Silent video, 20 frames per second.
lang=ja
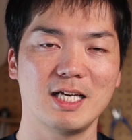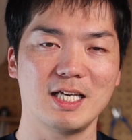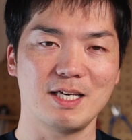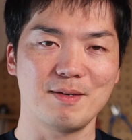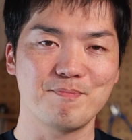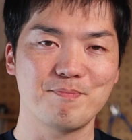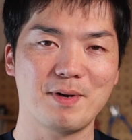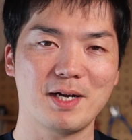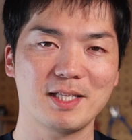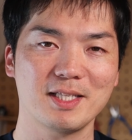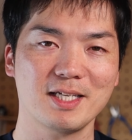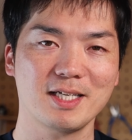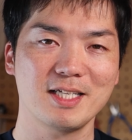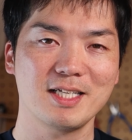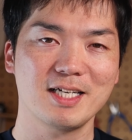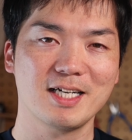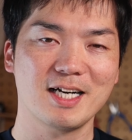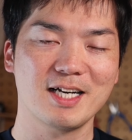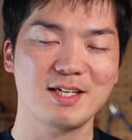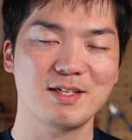一般的
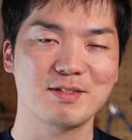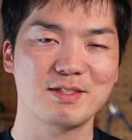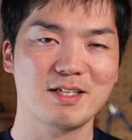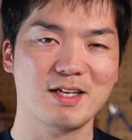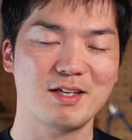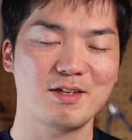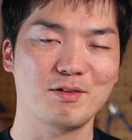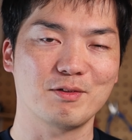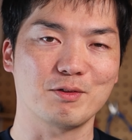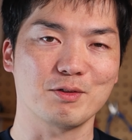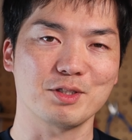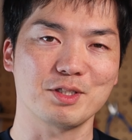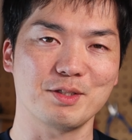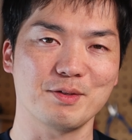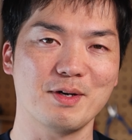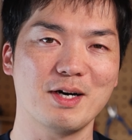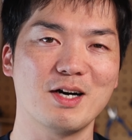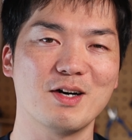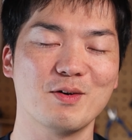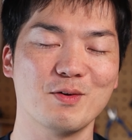に買える材料とし
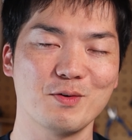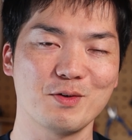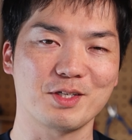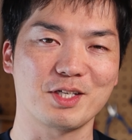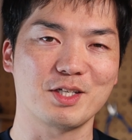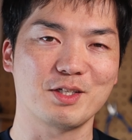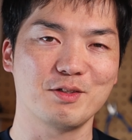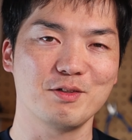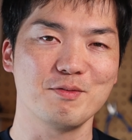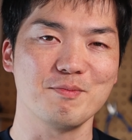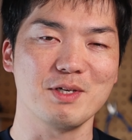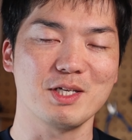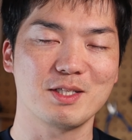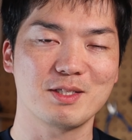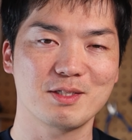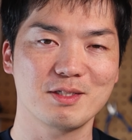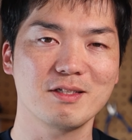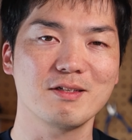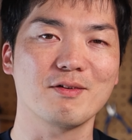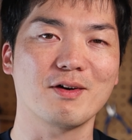ては大きく3
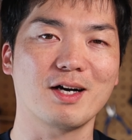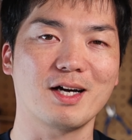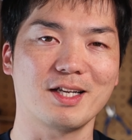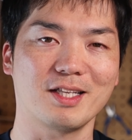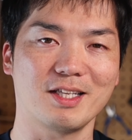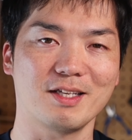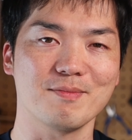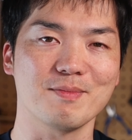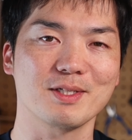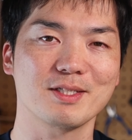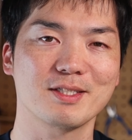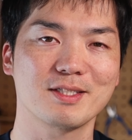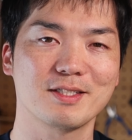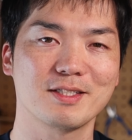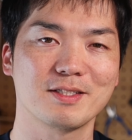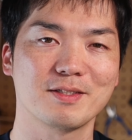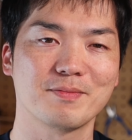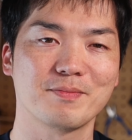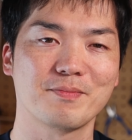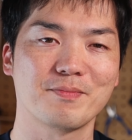つに分かれていま
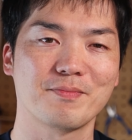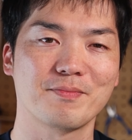す。